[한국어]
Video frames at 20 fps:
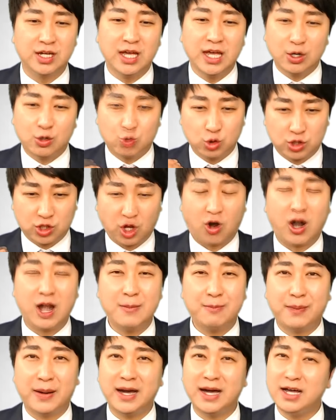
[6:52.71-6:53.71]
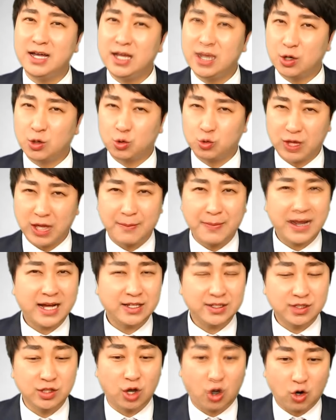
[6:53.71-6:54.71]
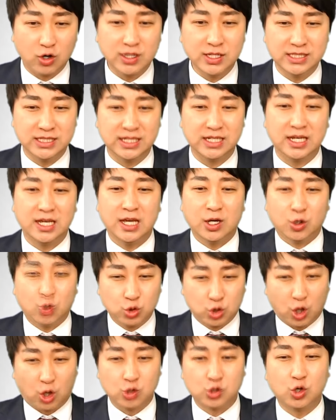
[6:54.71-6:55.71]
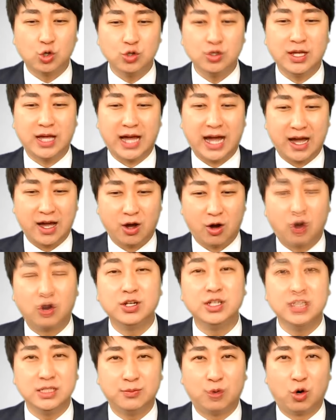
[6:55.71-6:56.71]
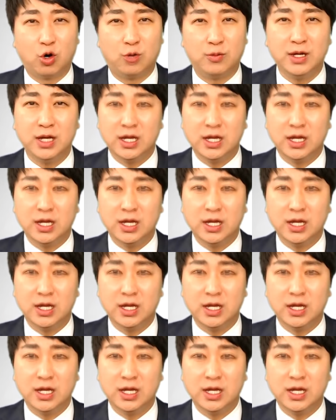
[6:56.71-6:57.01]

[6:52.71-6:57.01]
그리고 더 알파, 그리고 내만 같은 어린이, 그리고 더 좋은 어린이 보험,